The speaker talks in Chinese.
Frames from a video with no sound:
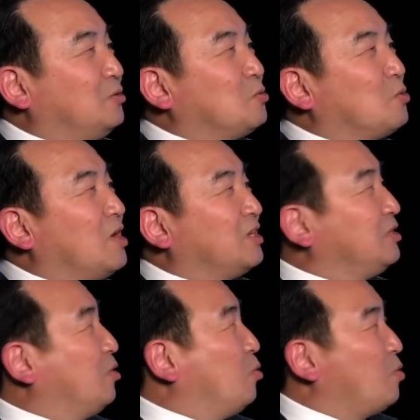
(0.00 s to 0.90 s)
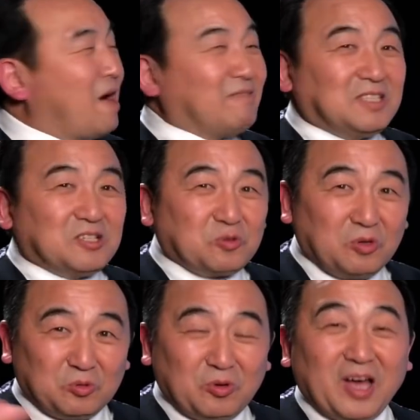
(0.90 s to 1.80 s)
如果有华为的所
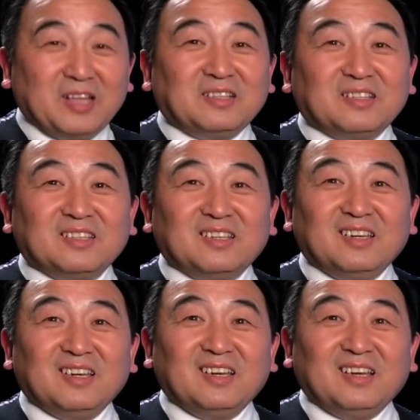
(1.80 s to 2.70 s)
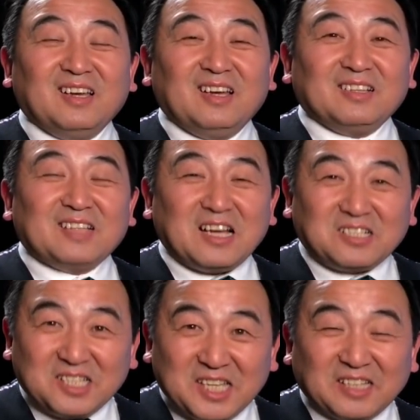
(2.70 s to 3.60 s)
有权，他
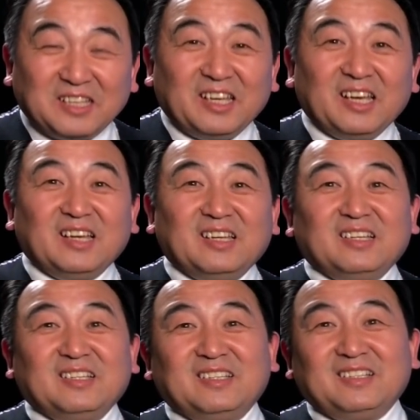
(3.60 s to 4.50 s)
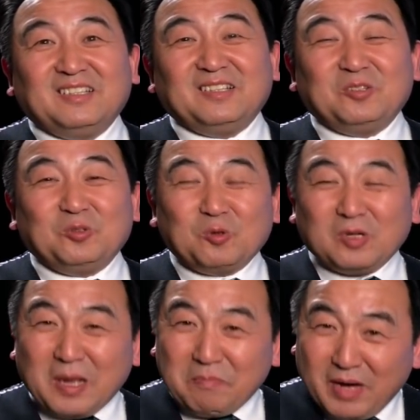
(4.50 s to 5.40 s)
是间谍；如果
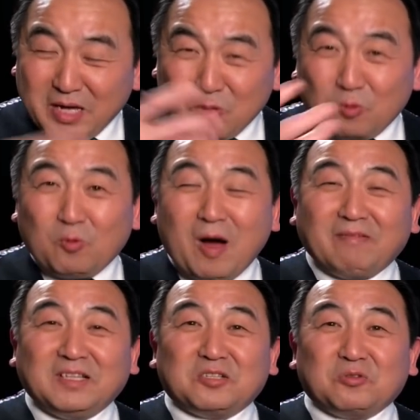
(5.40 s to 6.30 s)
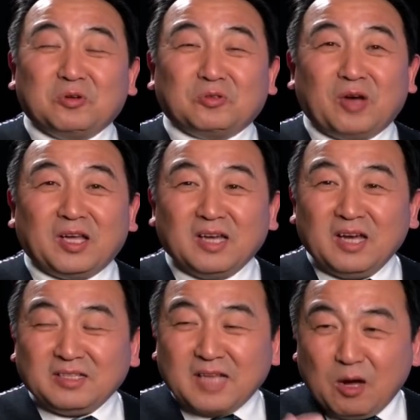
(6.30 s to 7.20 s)
他没有华为的所有权，
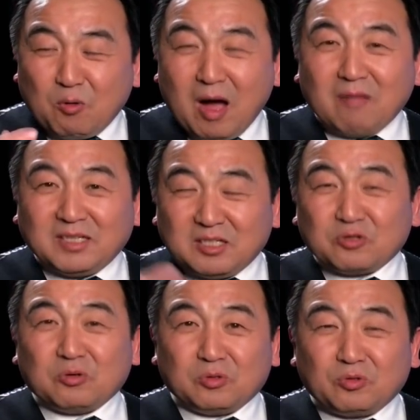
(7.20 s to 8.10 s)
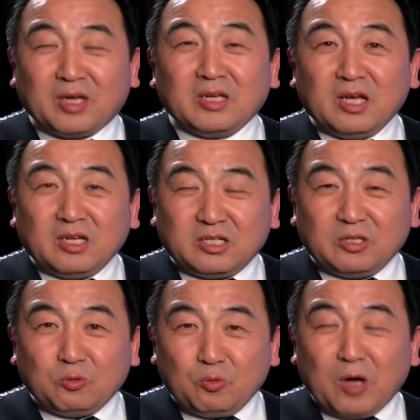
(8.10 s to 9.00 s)
那华为的所有权是
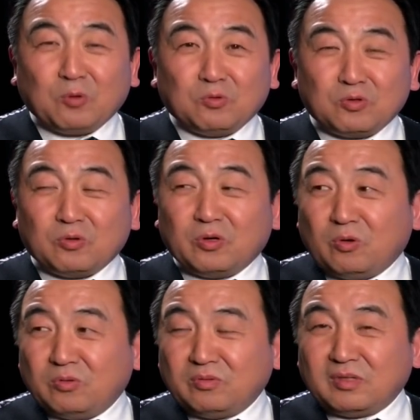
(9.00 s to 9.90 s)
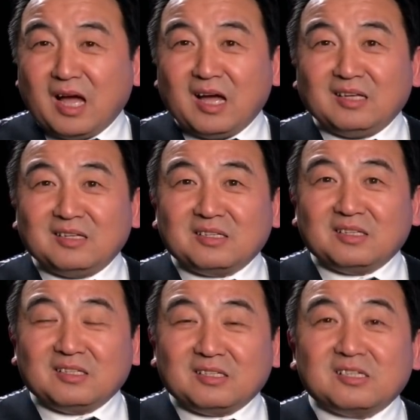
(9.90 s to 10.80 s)
由员工所有，那
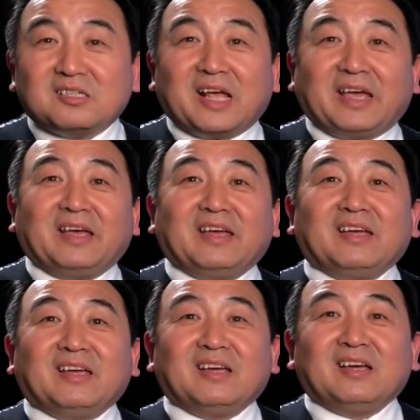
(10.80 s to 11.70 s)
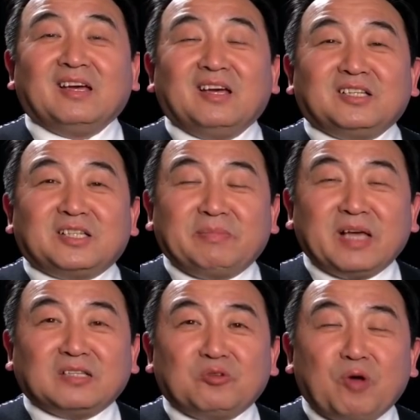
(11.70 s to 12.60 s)
是谁？什么
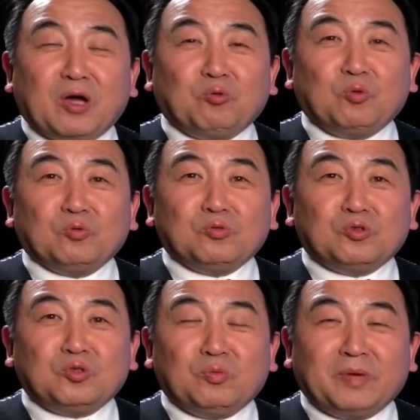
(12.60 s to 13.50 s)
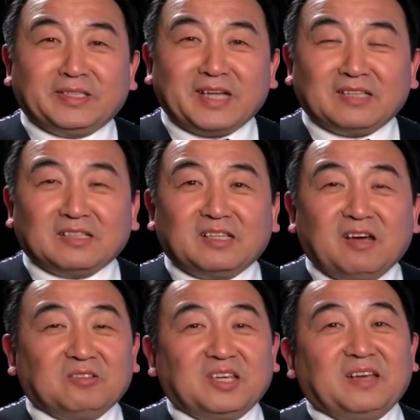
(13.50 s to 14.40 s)
样的员工具备这样的条
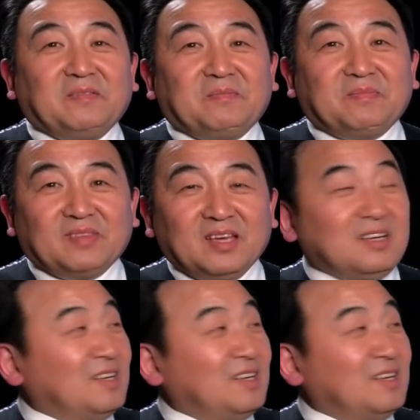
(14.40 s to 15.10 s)
件？